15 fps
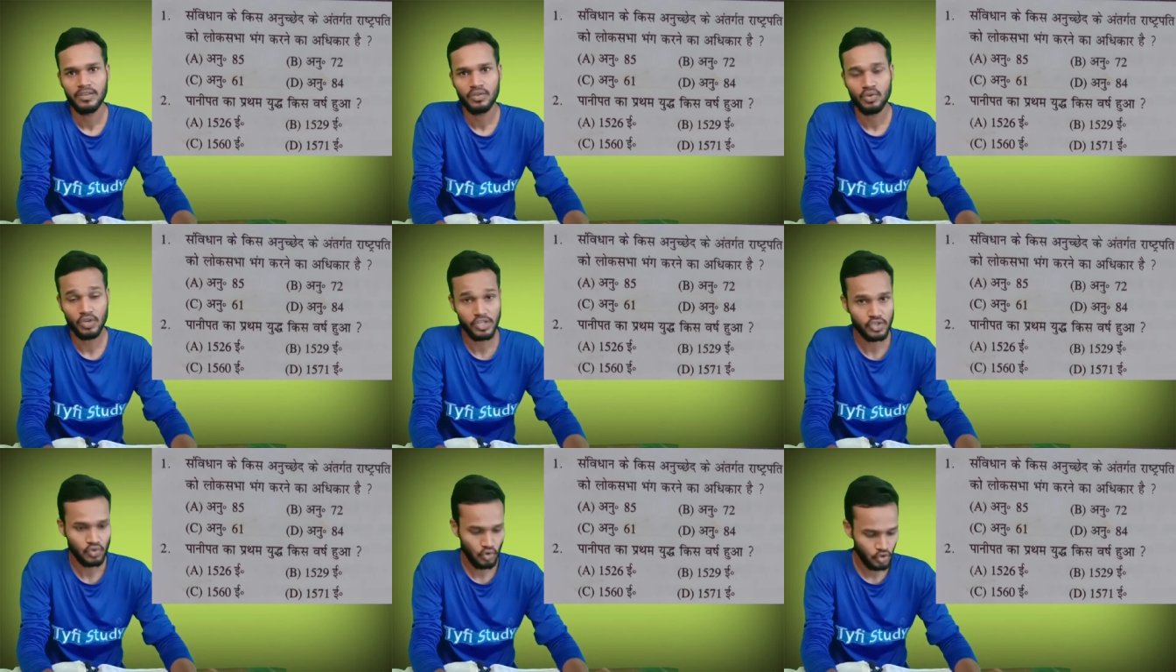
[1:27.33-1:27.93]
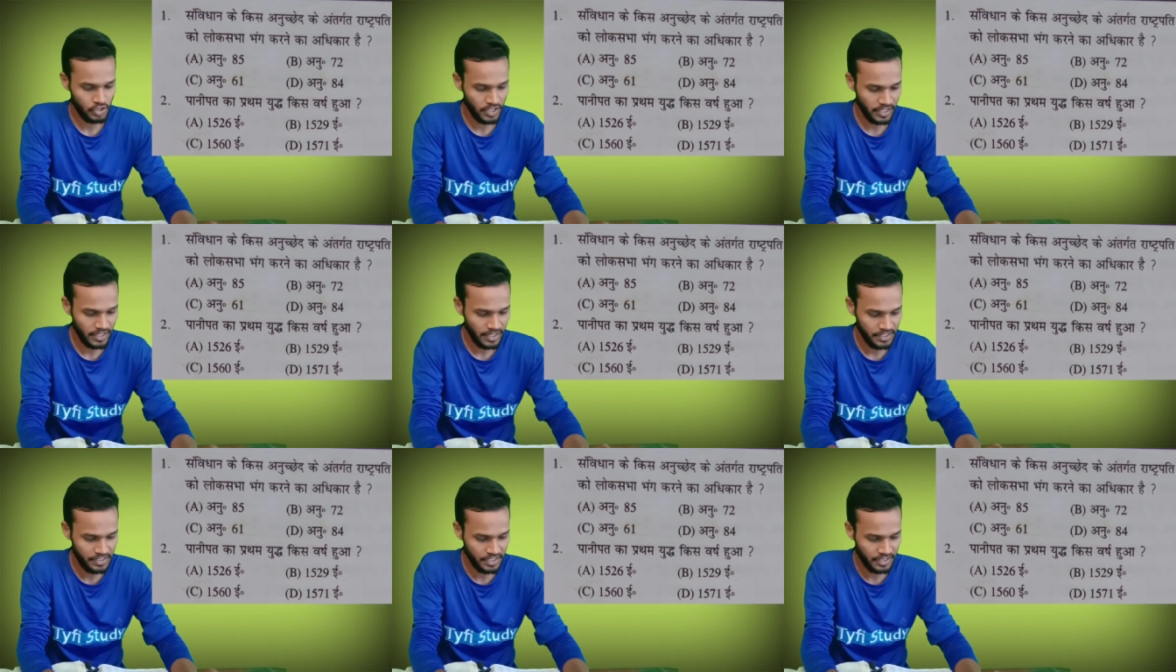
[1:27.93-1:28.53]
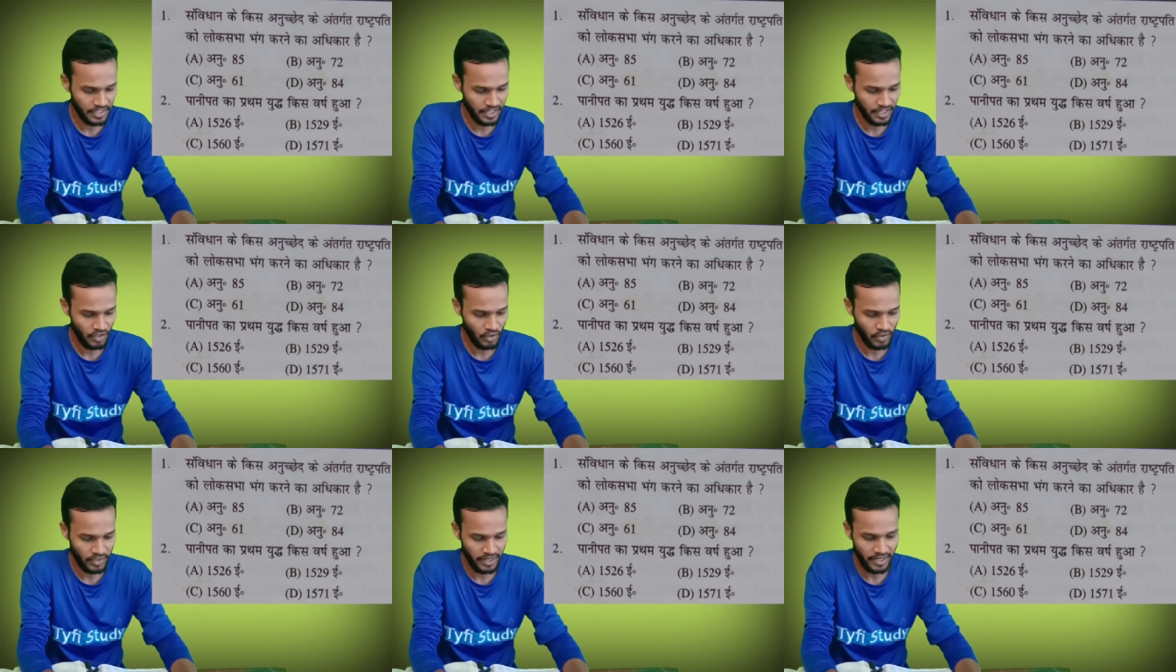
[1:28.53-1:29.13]
तो इस क्वेश्चन का जितने
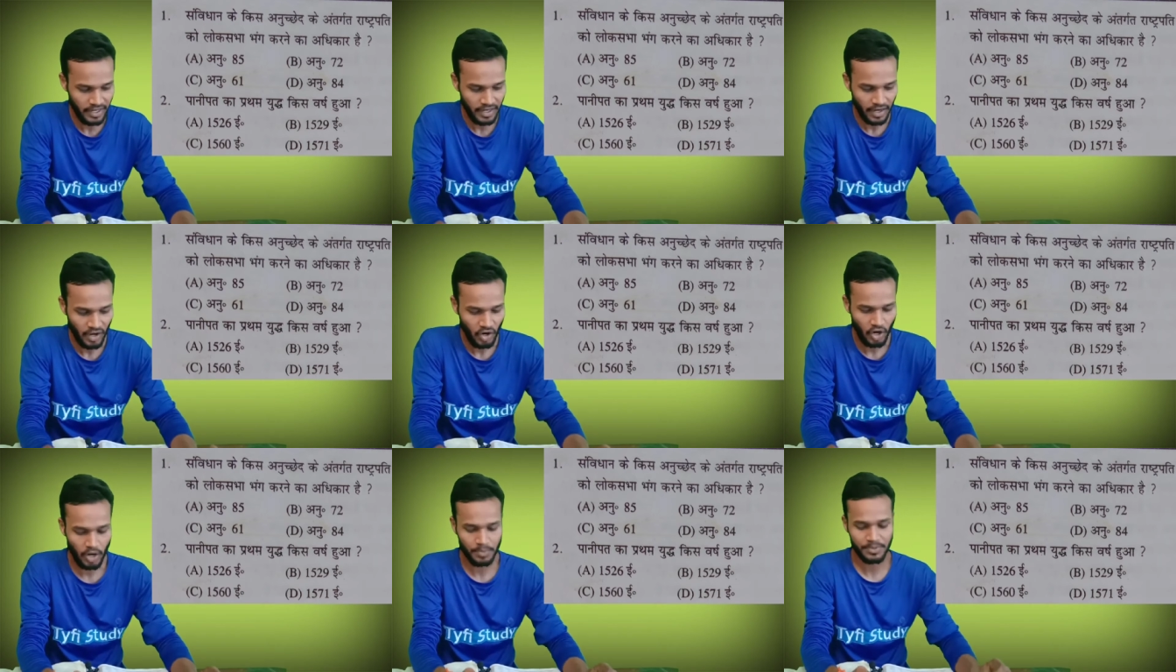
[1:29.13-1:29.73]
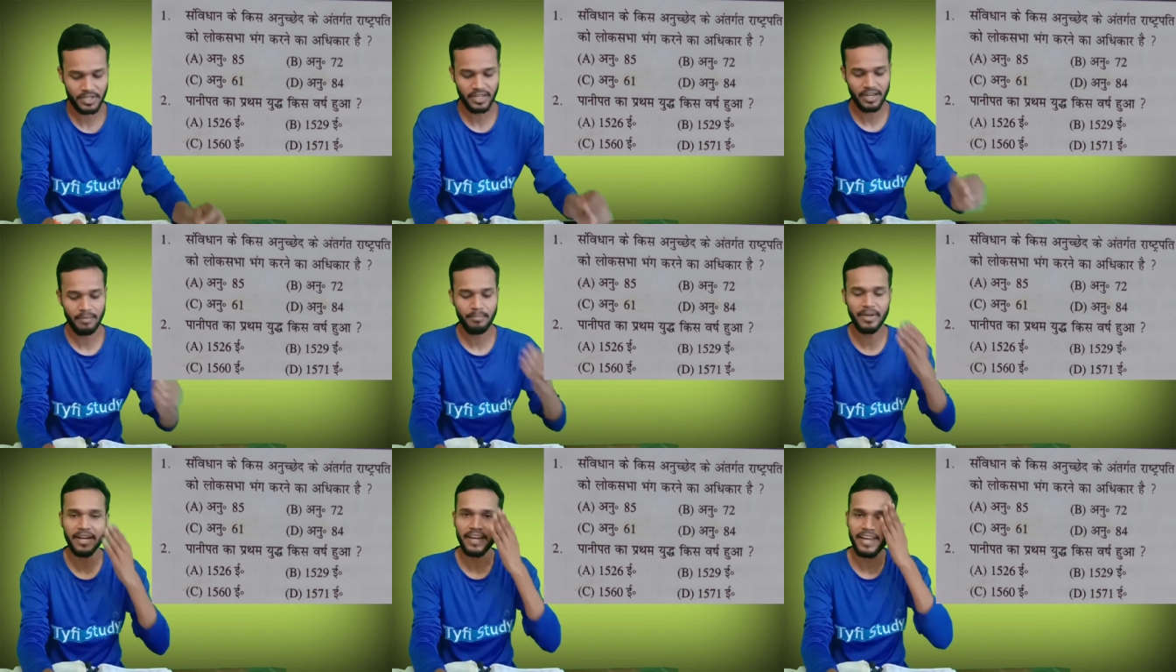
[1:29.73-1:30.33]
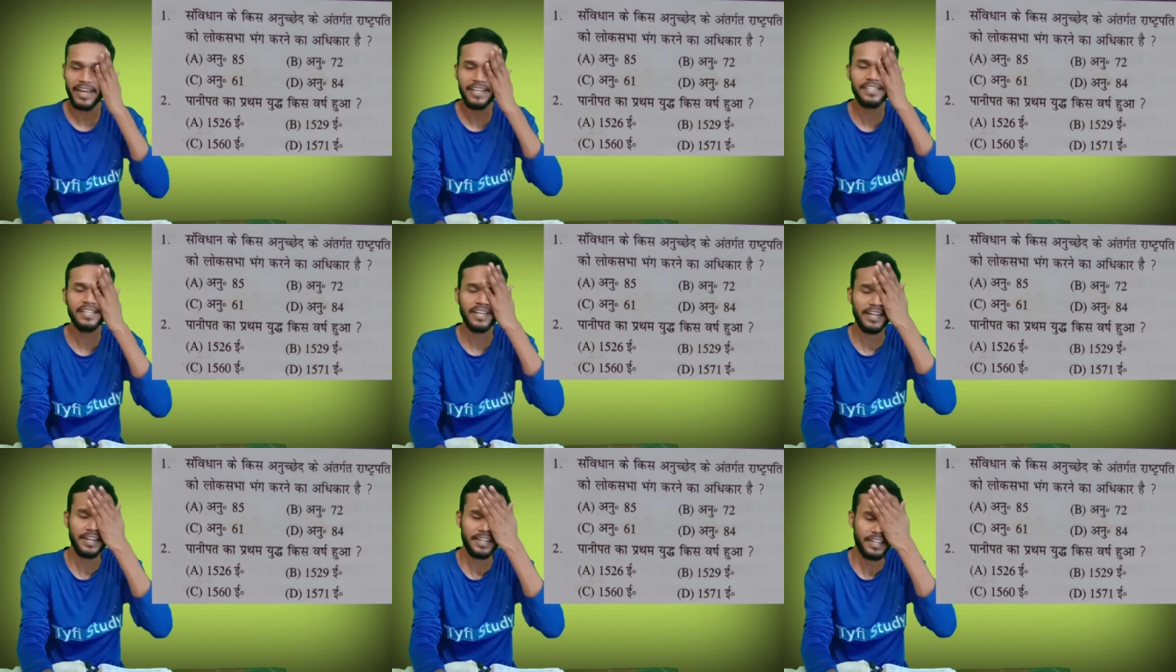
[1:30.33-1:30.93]
लोगों ने ऑप्शन नंबर ए
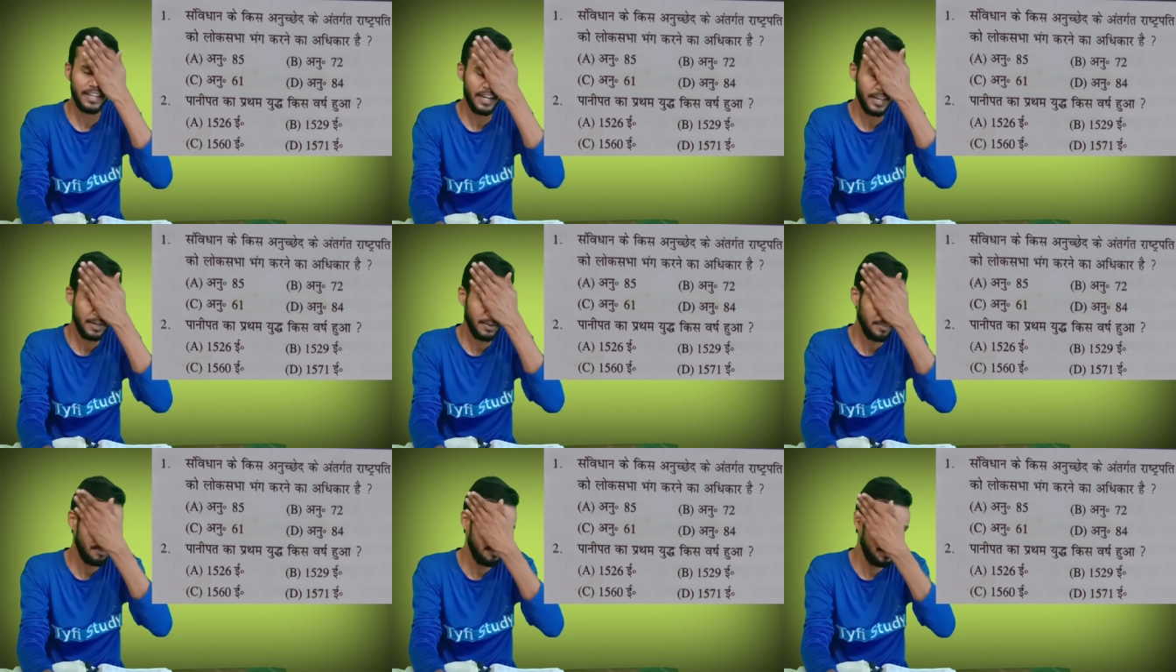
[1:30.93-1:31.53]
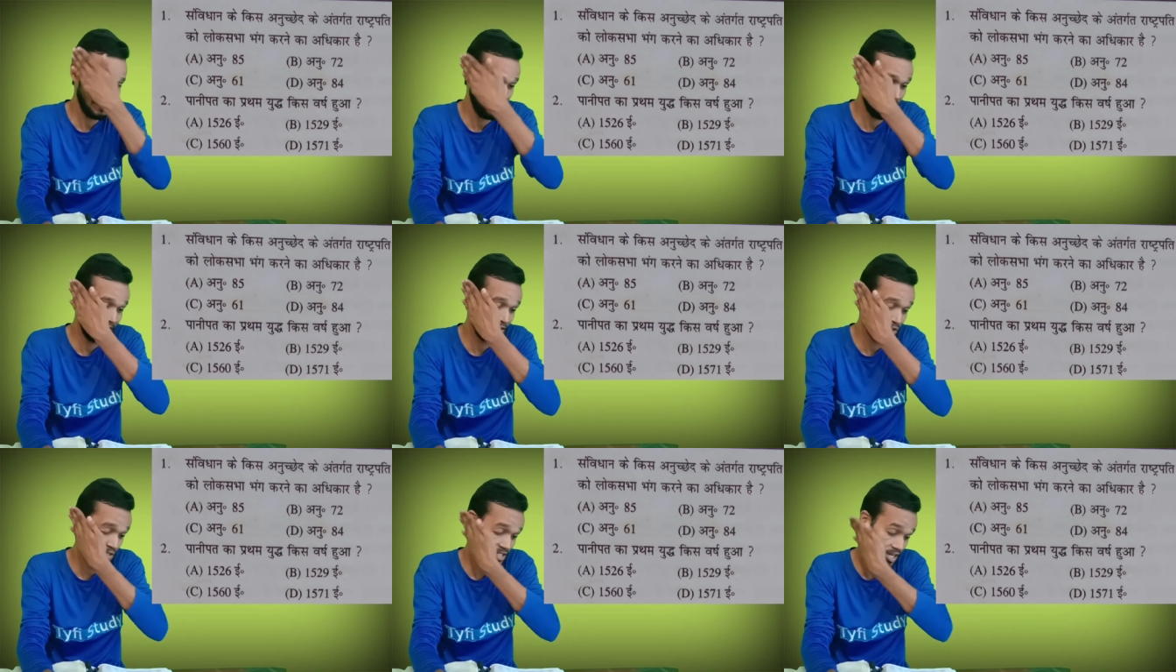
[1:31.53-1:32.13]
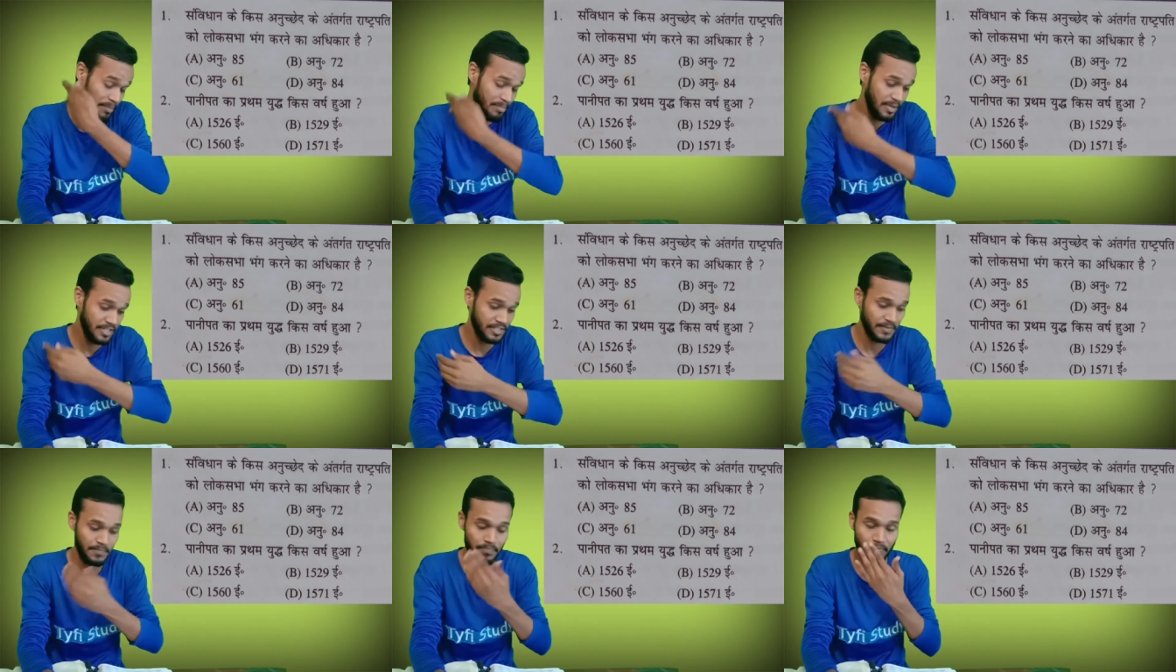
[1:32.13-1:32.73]
सेलेक्ट किया है पंद्रह सौ
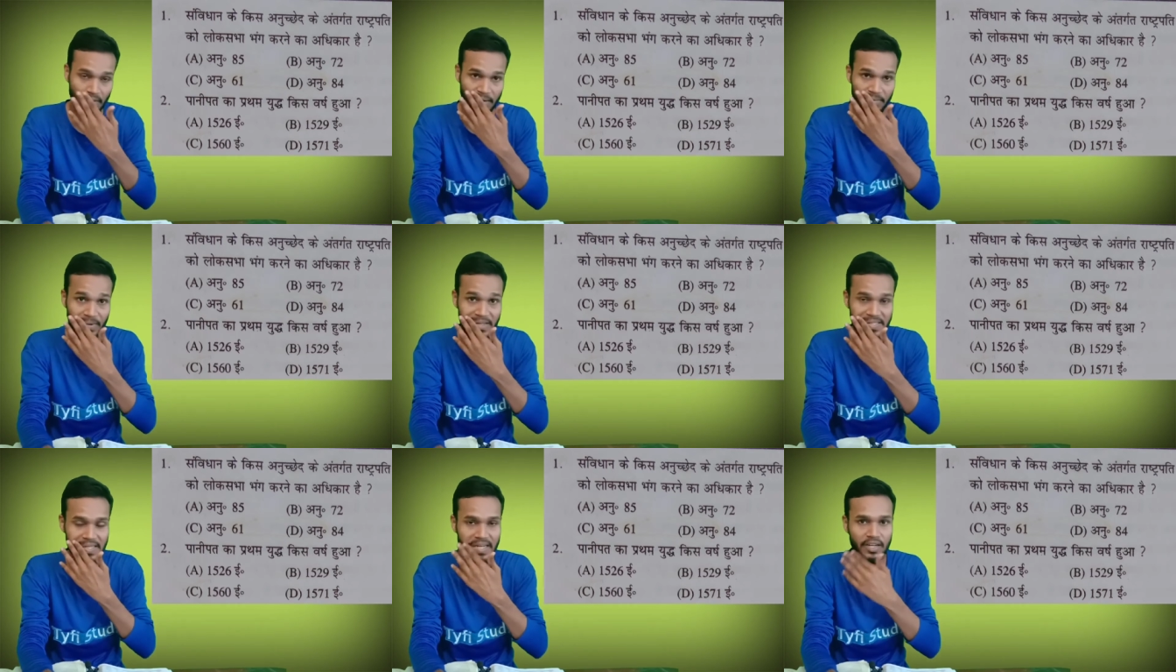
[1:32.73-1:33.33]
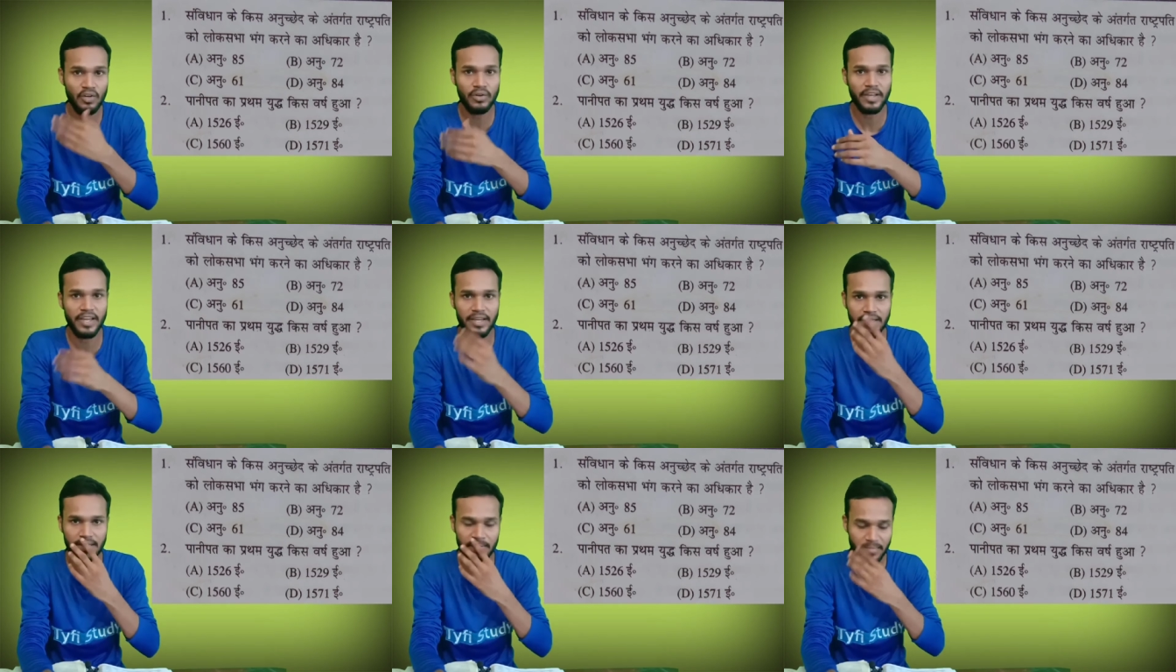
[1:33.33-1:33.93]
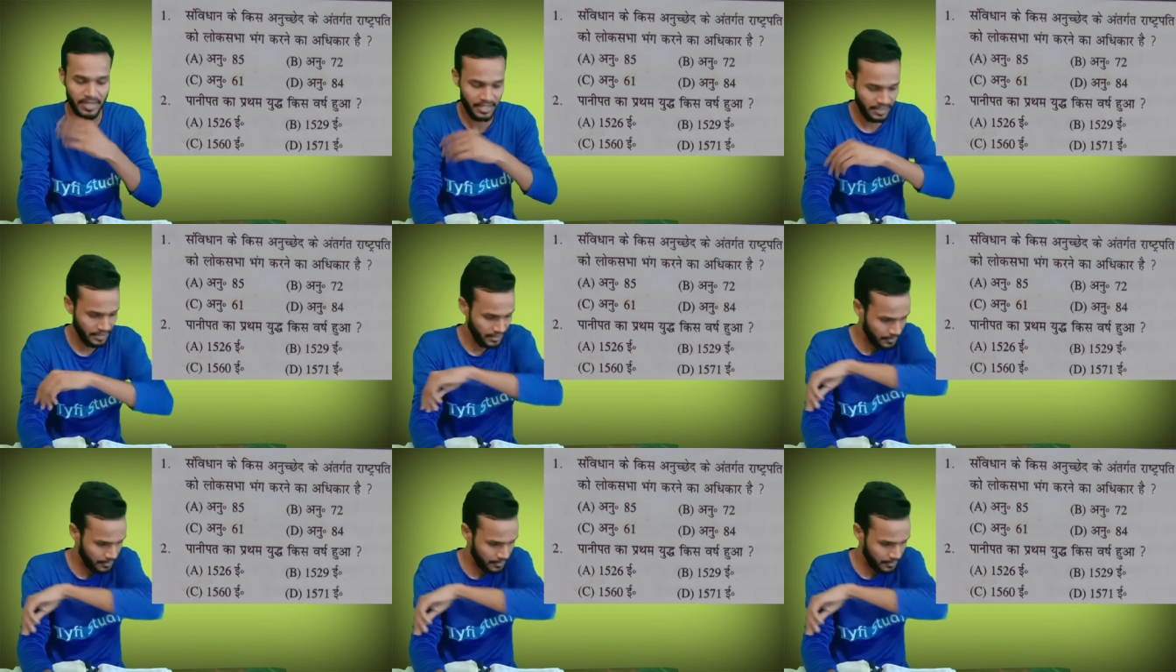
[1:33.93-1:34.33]
छब्बीस वे सारे लोग एकदम करेक्ट